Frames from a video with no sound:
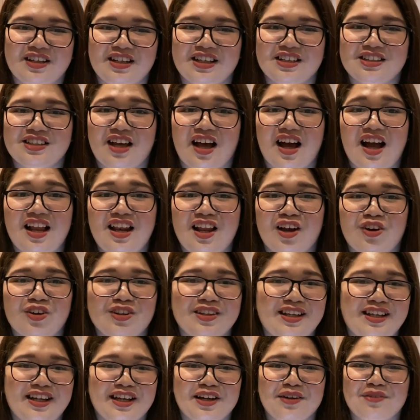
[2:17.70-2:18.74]
Kasi akala ko
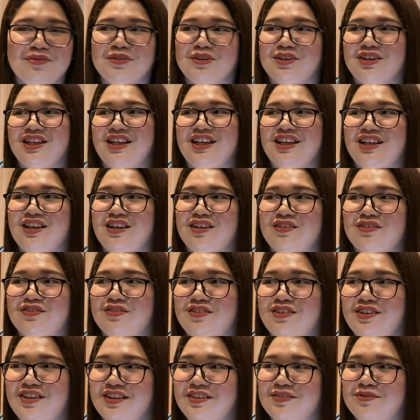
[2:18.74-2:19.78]
talaga magiging
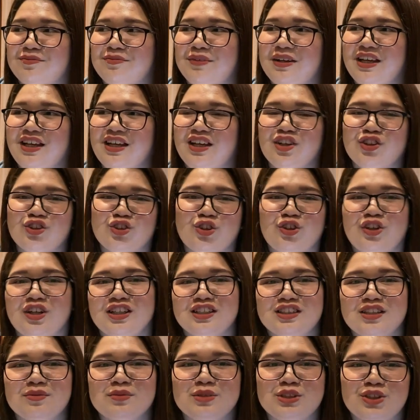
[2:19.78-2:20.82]
magiging
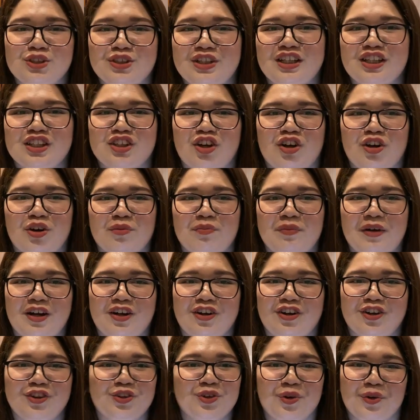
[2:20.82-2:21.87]
tourism student ako,
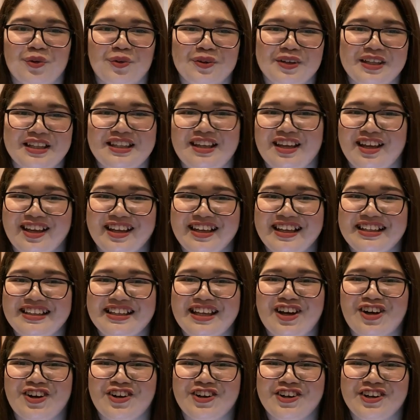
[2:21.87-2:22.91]
pero no, hindi,
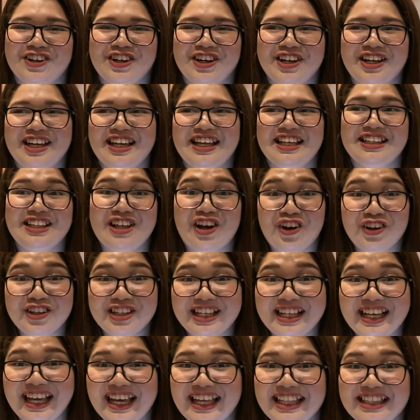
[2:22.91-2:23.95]
hindi ako, hindi ako
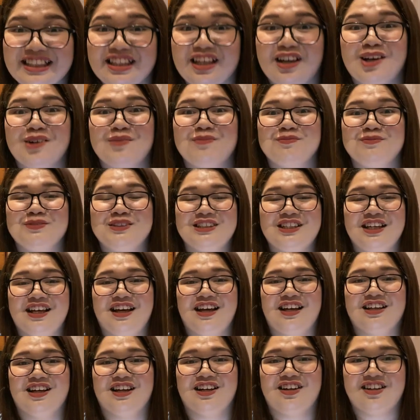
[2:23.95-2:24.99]
nag-end up sa
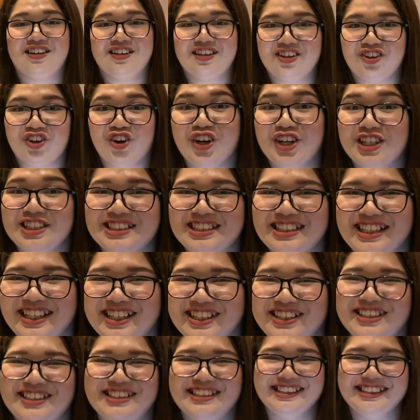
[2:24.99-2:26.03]
course na yun.